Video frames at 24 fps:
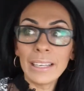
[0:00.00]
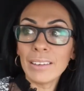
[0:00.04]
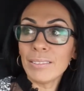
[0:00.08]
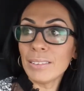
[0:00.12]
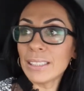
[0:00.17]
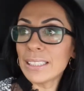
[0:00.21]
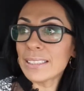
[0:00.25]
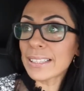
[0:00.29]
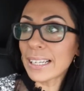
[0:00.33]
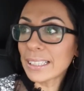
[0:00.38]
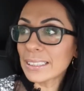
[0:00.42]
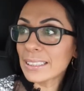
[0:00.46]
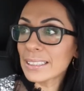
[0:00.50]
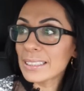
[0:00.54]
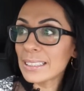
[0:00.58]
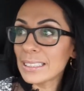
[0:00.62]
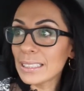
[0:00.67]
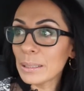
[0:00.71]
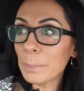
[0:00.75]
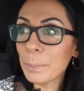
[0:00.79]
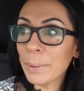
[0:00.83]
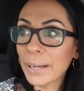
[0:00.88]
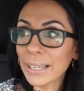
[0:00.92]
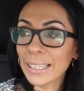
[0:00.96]
Wie gesagt, das
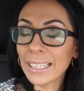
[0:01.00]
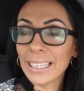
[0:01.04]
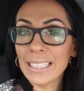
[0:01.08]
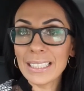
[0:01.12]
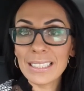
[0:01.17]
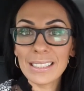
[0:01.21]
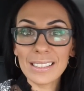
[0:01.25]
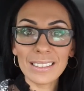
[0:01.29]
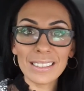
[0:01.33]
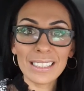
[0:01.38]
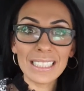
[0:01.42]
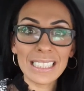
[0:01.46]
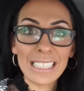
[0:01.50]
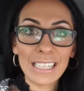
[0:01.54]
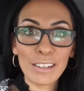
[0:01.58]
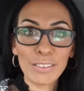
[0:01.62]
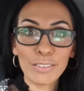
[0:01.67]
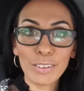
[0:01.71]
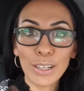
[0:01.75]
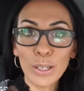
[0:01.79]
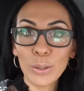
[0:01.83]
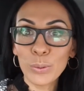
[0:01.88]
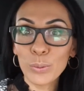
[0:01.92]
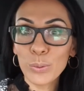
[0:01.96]
sind die Pakete der
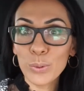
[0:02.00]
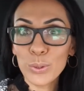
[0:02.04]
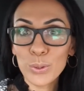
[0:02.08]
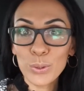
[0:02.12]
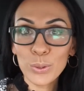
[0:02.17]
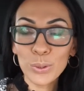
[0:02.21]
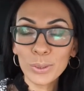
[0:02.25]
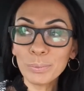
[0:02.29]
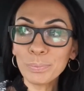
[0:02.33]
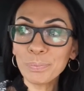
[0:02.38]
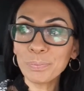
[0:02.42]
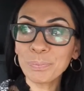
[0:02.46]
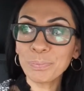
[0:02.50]
Verlosung.